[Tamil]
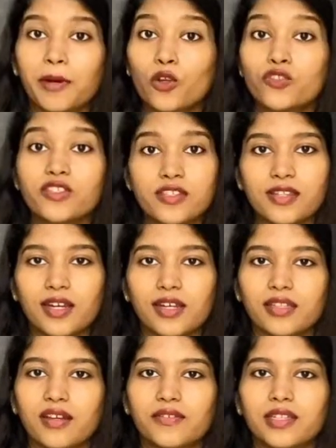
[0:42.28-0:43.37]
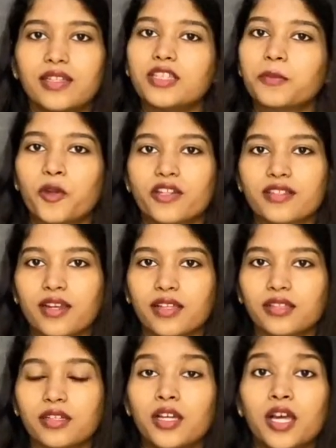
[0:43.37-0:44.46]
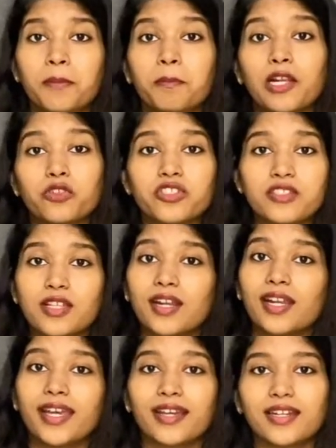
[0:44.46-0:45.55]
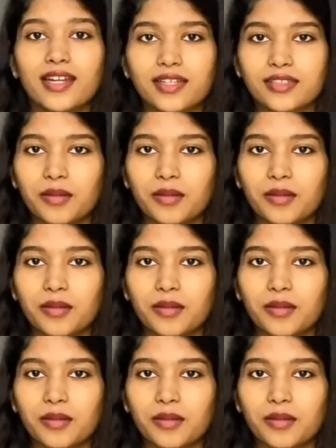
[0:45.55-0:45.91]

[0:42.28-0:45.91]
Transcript: பலோச்சிஸ்தான்ல தான் வந்து இந்த ப்ரொடெஸ்ட் நடக்குது பலோச்சிஸ்தான்ல எங்க நடக்குது